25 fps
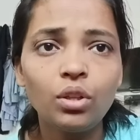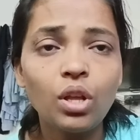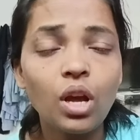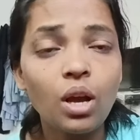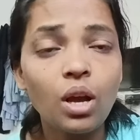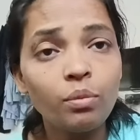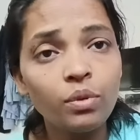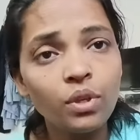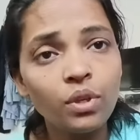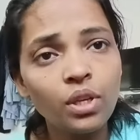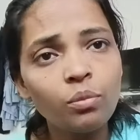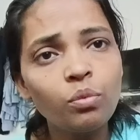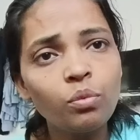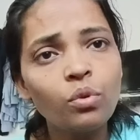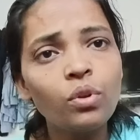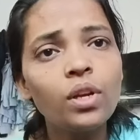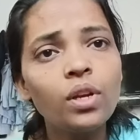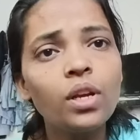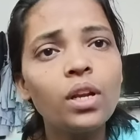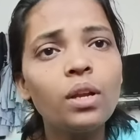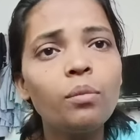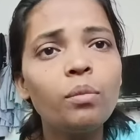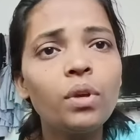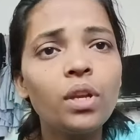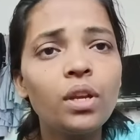अब ये बोल
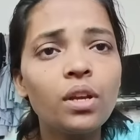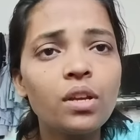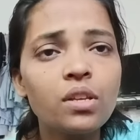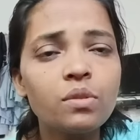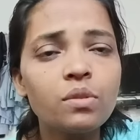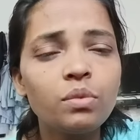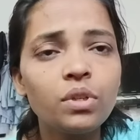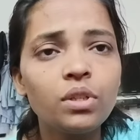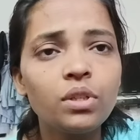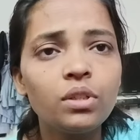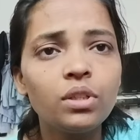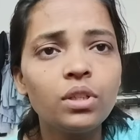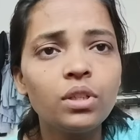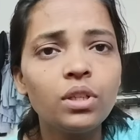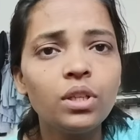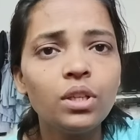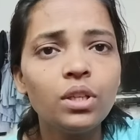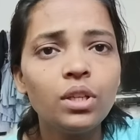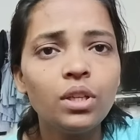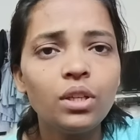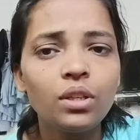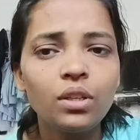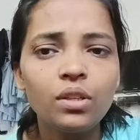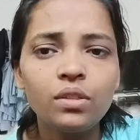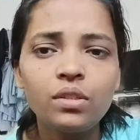रहा है मेरे हस्बैंड
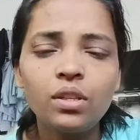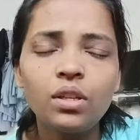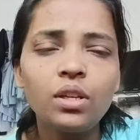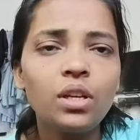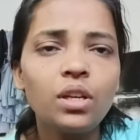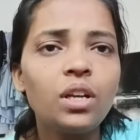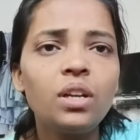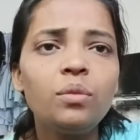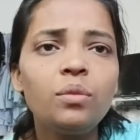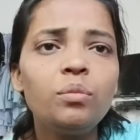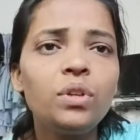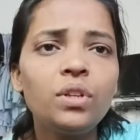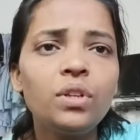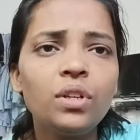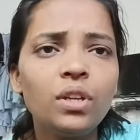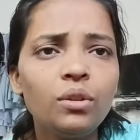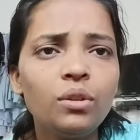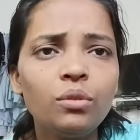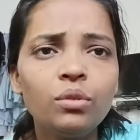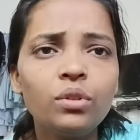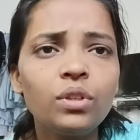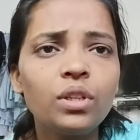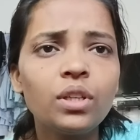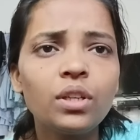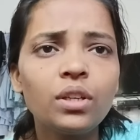कि सर एडमिट नहीं
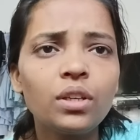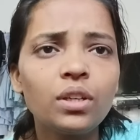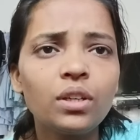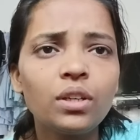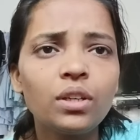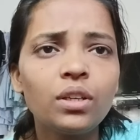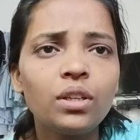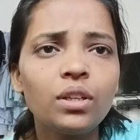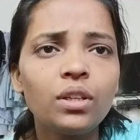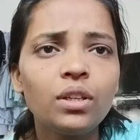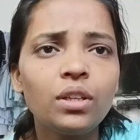होना है